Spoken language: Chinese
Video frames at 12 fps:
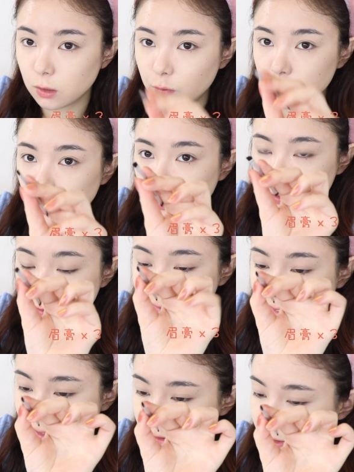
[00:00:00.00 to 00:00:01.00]
那我呢就用
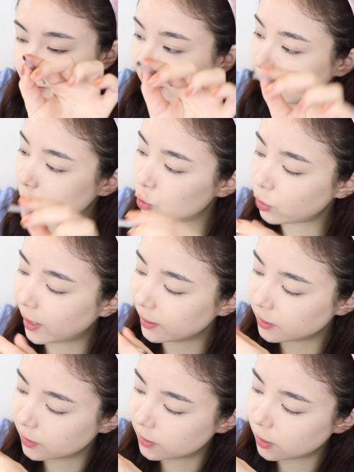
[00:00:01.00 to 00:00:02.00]
它自己带的刷
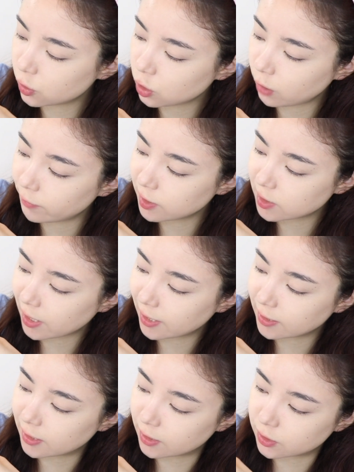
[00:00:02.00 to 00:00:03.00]
子，先稍微蘸一
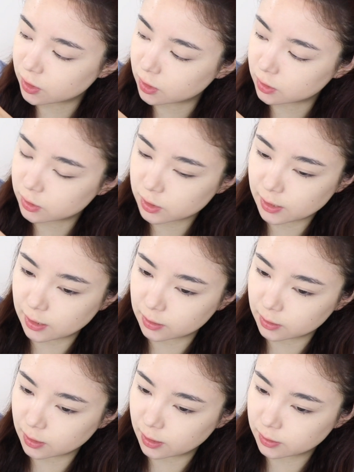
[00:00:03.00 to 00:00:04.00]
点这这两
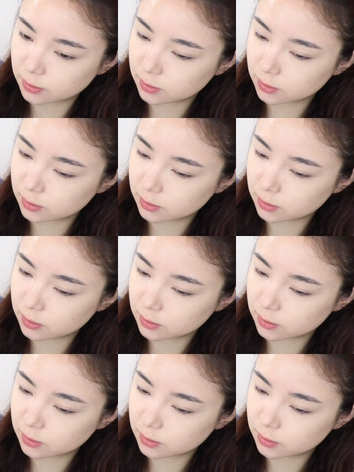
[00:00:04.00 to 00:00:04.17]
个颜